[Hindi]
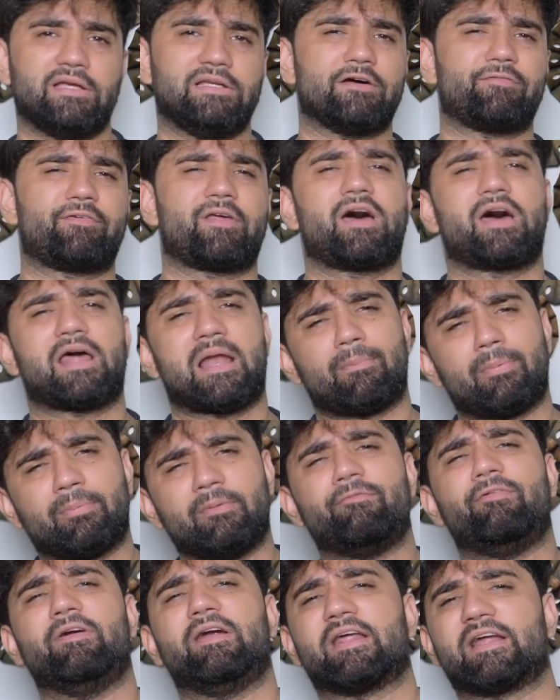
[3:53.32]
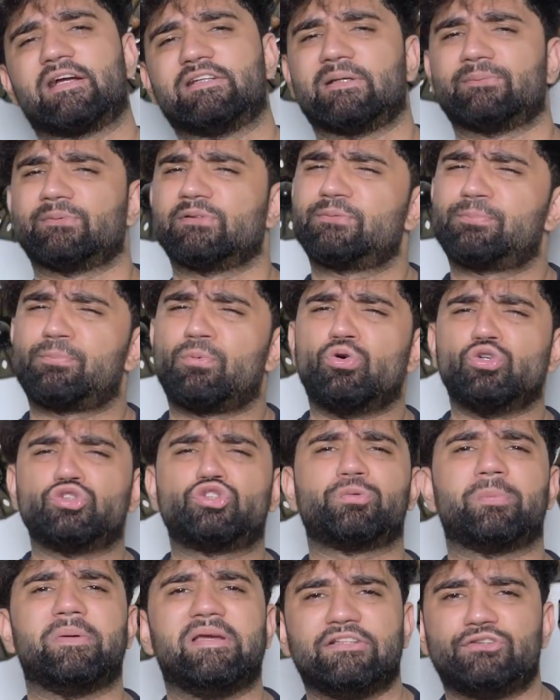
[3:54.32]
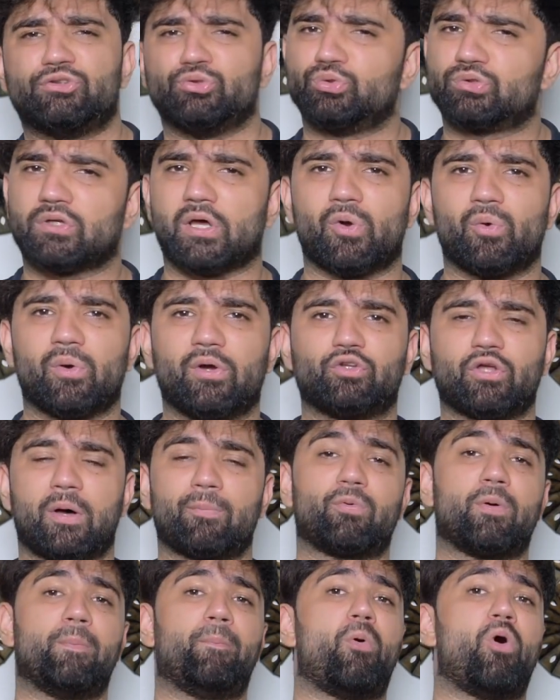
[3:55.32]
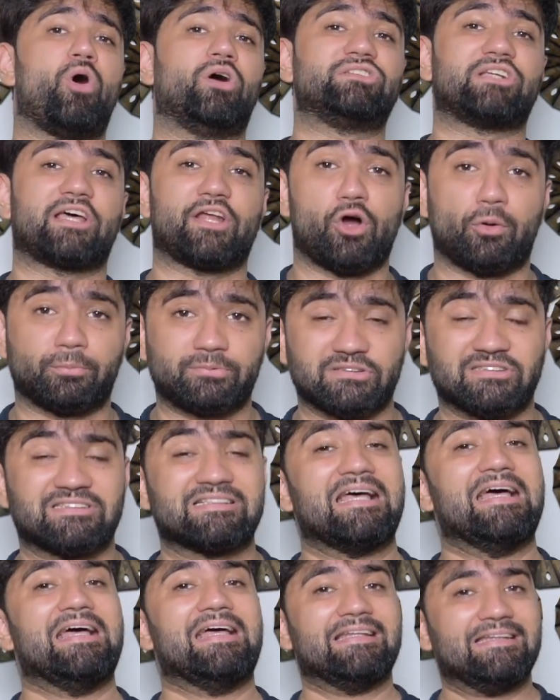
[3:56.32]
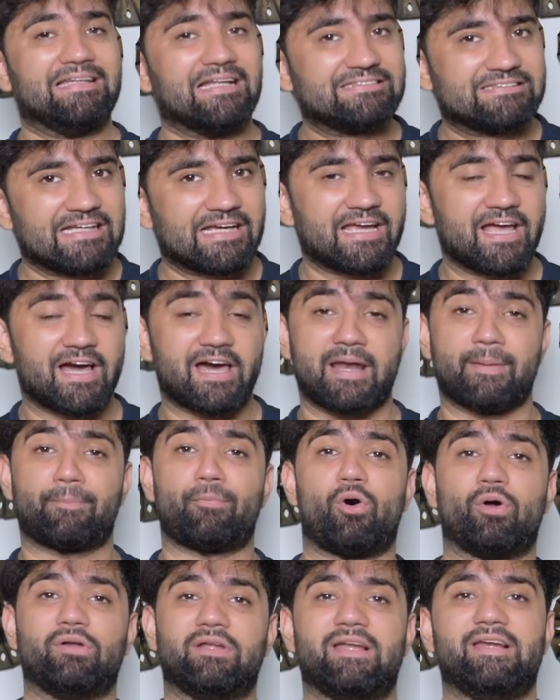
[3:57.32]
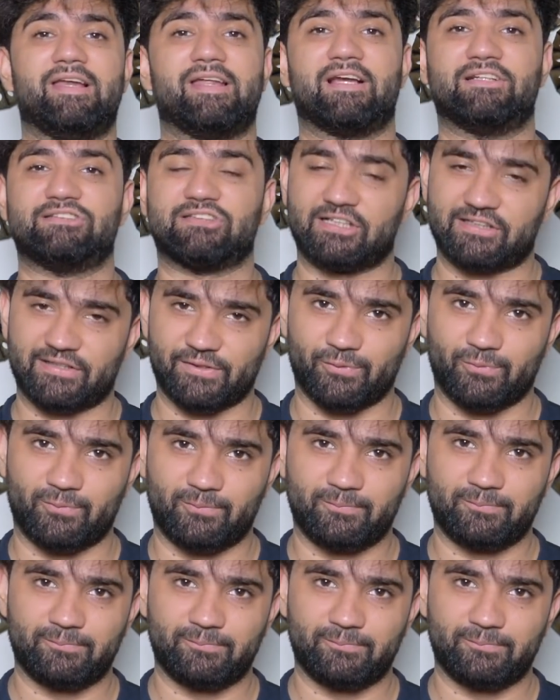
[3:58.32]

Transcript: या फिर अगर आप अपने फिल्टर के हिसाब से स्पोर्ट्स भी चूज़ करोगे तो आपको बहुत सारे ऑप्शंस दिख जाएंगे अगर आप ऑनलाइन लेना चाहते हो